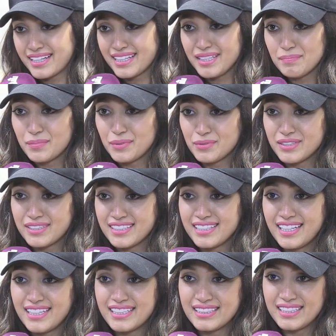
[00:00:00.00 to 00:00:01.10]
مع كليب بعنوان
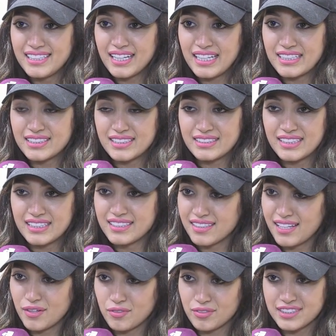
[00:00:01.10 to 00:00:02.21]
دا حياني اللي خرجت هذه
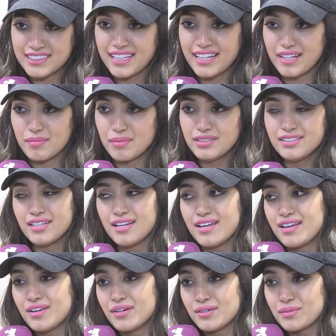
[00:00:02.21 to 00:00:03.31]
نهار ونص تقريبا
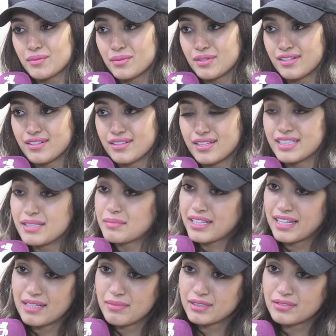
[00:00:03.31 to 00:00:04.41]
وهي من
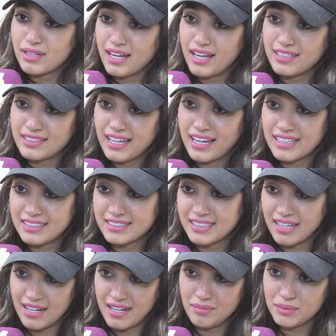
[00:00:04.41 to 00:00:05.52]
كلمات وألحان خالد
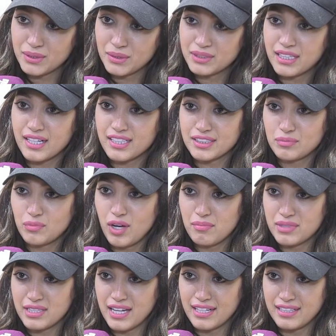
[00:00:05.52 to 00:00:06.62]
سلام وتوزيع رشيد
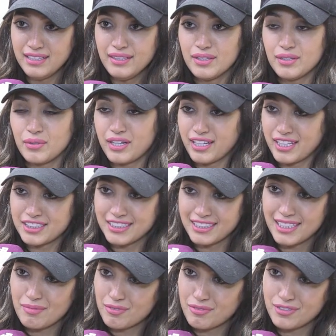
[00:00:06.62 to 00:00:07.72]
محمد علي وإخراج
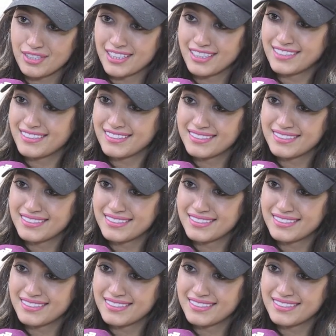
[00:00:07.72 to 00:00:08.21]
إسلام الفولي